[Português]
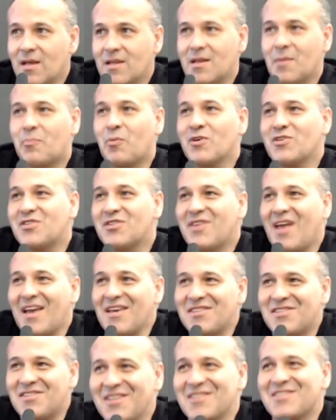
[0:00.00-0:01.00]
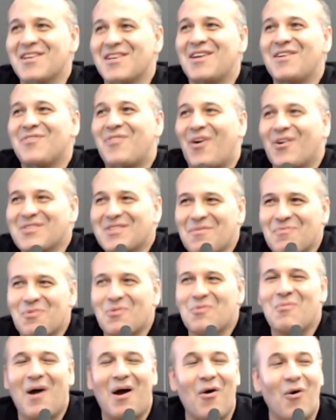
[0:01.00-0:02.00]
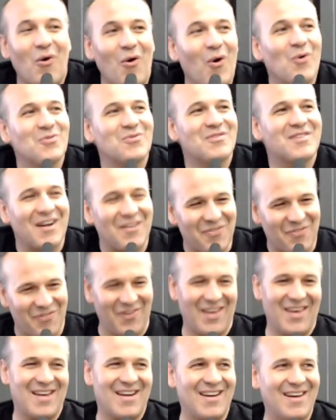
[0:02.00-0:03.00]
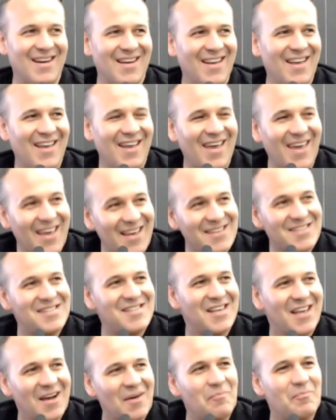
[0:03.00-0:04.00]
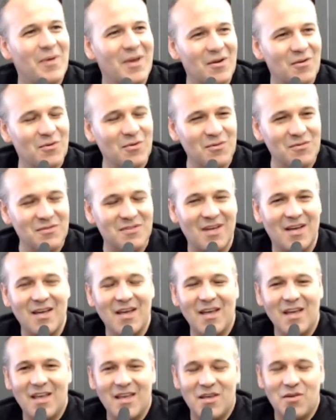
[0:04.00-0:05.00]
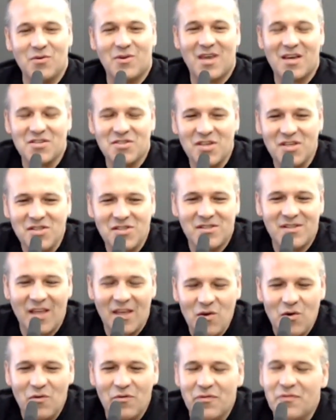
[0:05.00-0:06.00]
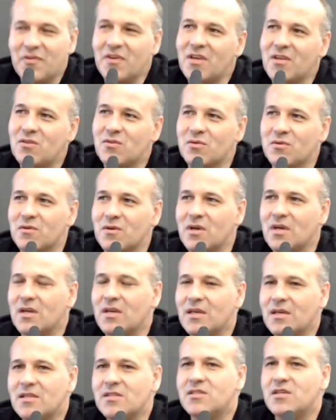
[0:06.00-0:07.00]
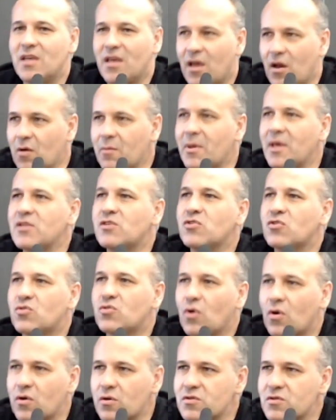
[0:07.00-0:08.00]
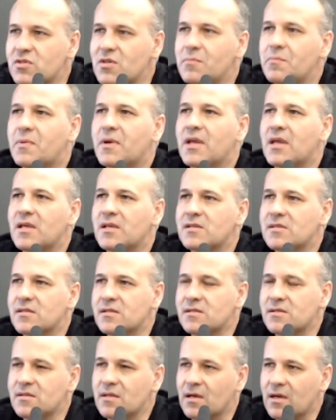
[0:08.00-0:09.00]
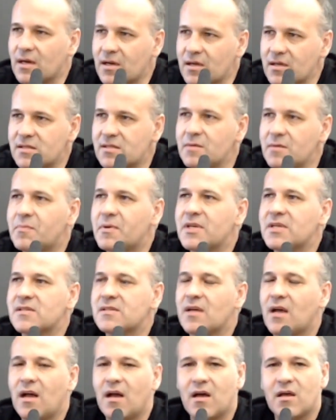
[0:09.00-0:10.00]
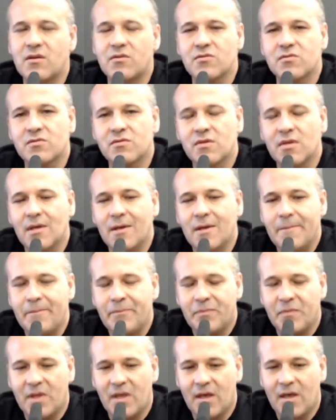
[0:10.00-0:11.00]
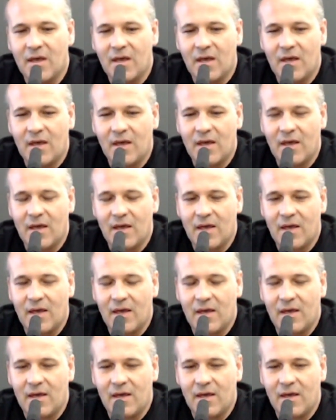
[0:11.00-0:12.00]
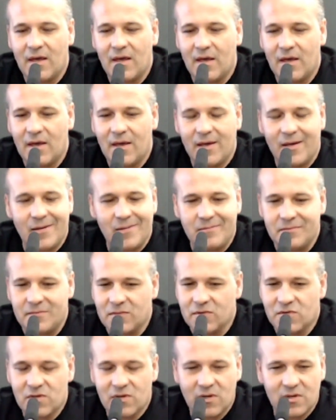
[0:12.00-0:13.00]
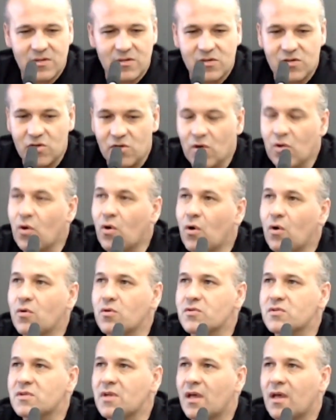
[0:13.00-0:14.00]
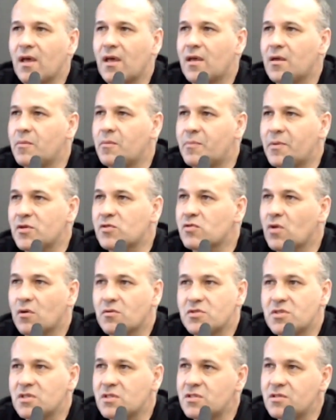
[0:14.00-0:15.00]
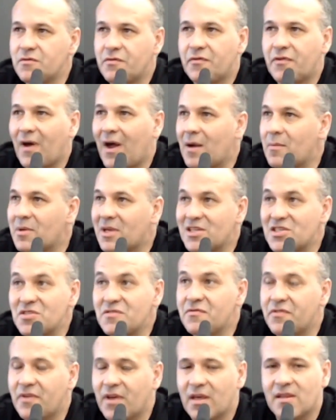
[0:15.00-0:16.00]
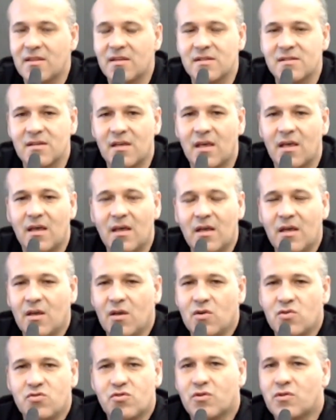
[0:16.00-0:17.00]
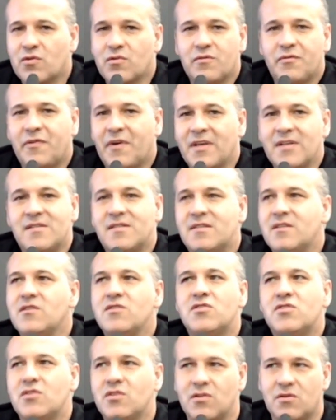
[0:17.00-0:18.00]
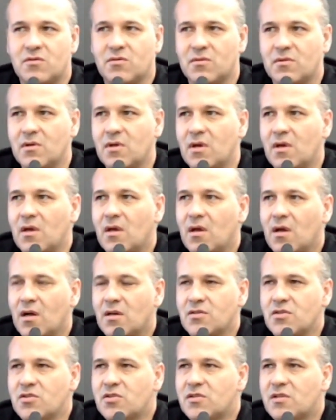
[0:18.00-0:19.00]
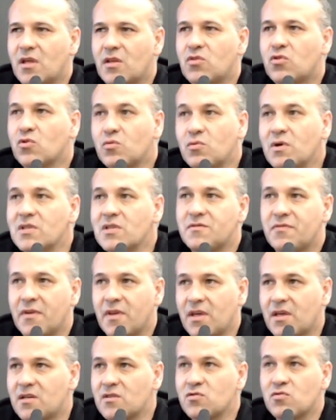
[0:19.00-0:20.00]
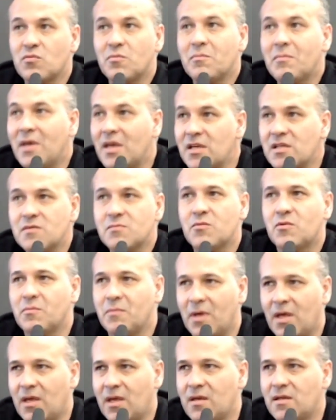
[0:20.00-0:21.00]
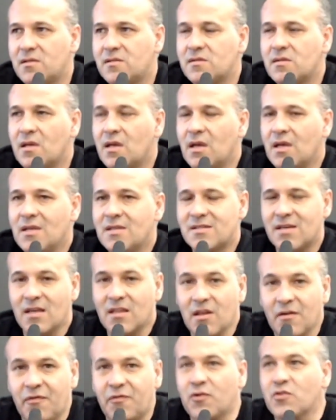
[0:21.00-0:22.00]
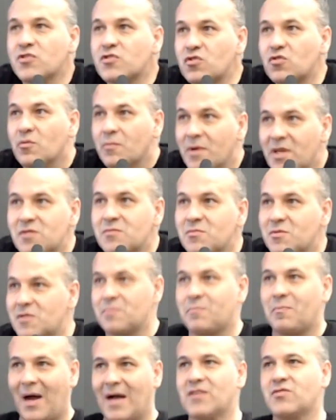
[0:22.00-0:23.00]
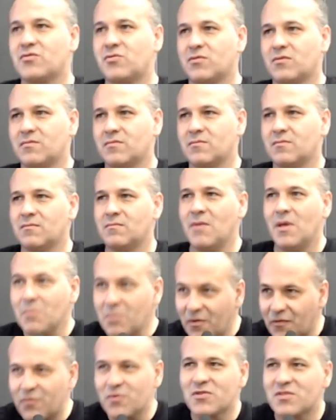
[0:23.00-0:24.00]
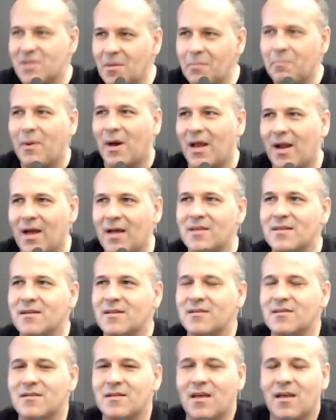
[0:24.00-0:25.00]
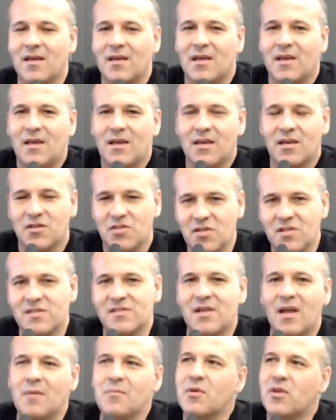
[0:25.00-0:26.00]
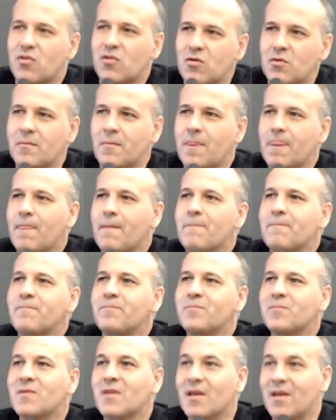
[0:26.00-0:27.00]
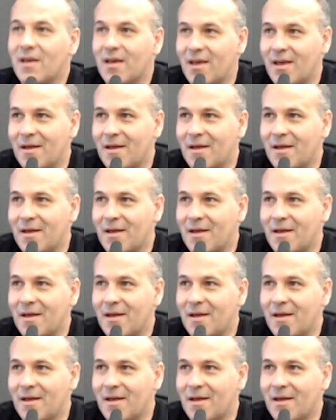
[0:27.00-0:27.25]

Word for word: Depois de dez ele volta para uma outra feira. Essa é a pergunta. E o que a gente tem ouvido de realmente donos de empresas, grandes empresários, é, é, é, CEOs, né, e pessoal de, de fábrica, de vendas, é, Júnior, não faz sentido a gente ter duas feiras no mesmo mês, se ainda fosse no mesmo espaço, mesmo que fosse separada, né, porque a gente sabe Na mesma data, no é...